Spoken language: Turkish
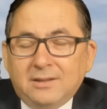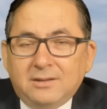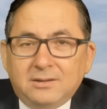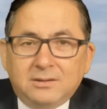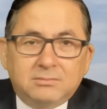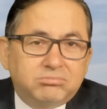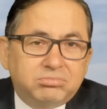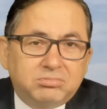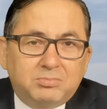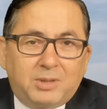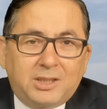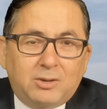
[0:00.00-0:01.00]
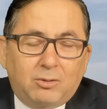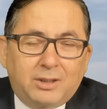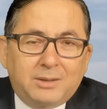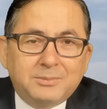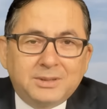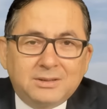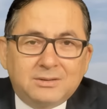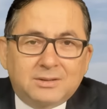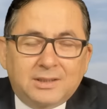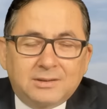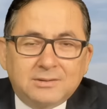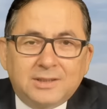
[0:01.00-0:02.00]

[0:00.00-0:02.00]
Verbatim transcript: e, bağı olan bir insan.